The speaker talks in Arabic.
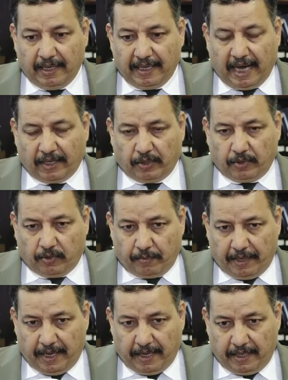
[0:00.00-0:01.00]
ياخذ جزء
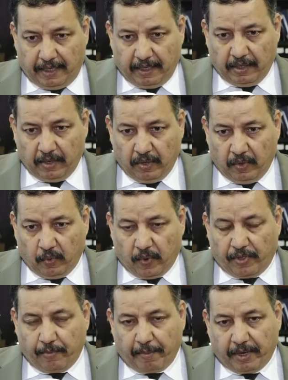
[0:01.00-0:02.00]
من هني
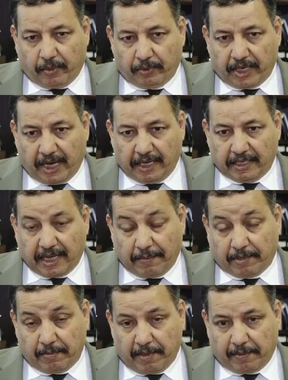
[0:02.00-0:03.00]
وثم يكون جاهز
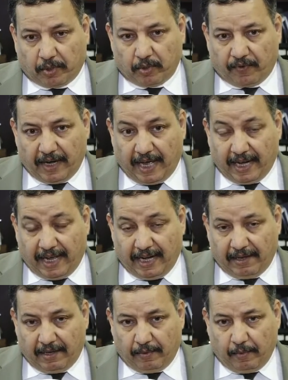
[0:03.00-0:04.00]
500 بالتوفل انا
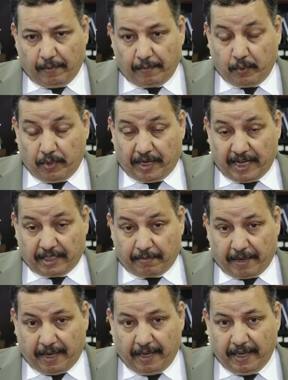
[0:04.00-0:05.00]
على عموم بدون ذكر
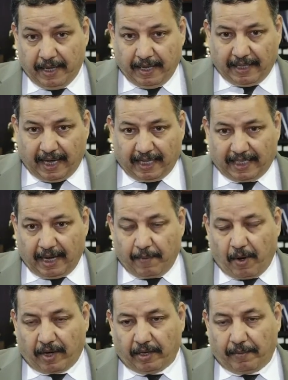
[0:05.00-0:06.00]
اسماء دخلت على
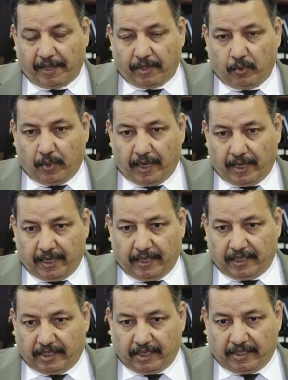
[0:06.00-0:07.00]
مواقع بعض الدول
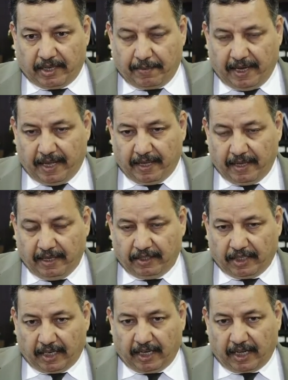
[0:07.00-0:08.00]
الزميله
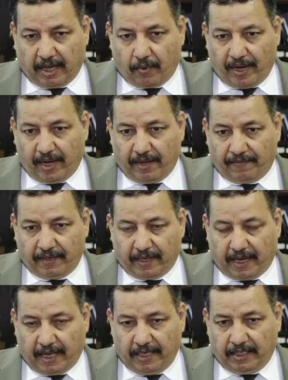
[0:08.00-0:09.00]
شقيقه اخواننا في
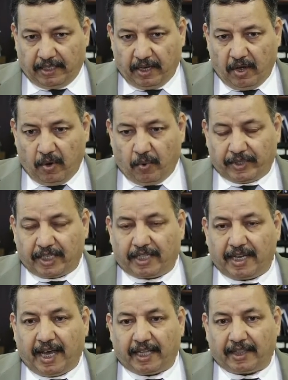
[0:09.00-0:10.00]
الخليج وجدت
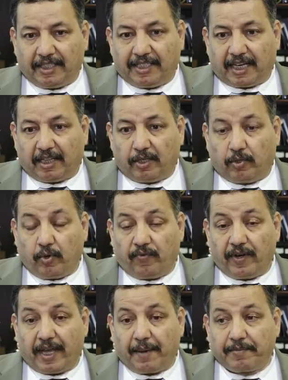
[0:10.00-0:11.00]
ان حاطين شرط
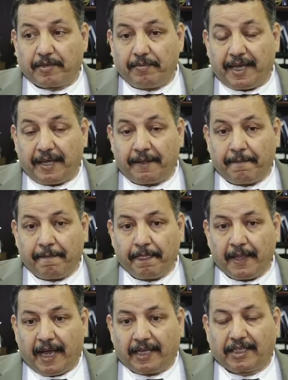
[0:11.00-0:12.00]
للتوفل 500
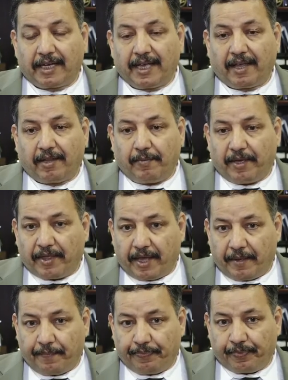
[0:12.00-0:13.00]
عشان ياخذ البعثه
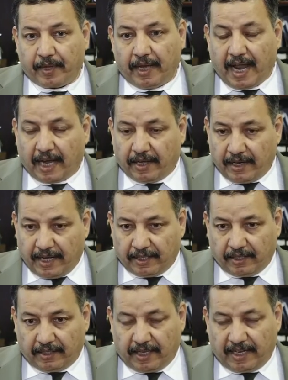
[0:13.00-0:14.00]
لكن
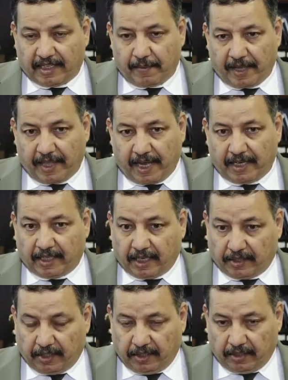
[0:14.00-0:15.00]
اعتقد ان سبق ذلك
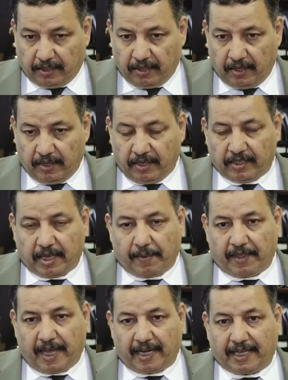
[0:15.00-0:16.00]
تخطيط
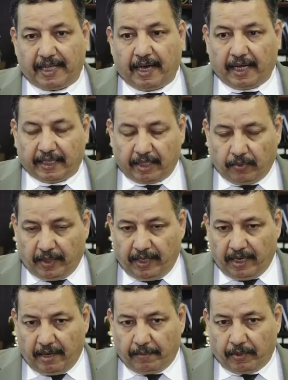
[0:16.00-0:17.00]
سبق ذلك احاطه ولي
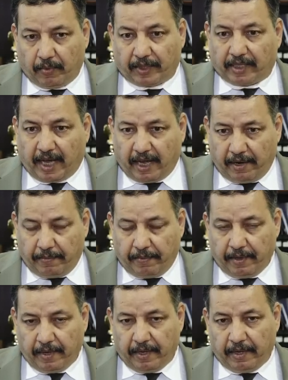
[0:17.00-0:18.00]
الامر والطالب
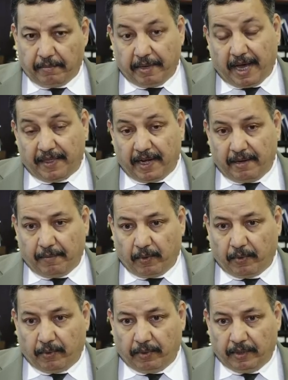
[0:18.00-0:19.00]
بهذا
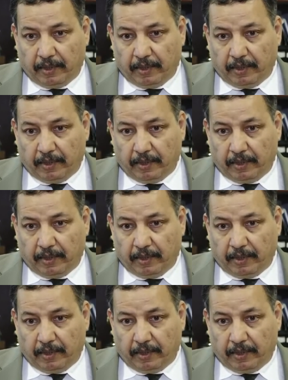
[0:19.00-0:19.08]
الموضوع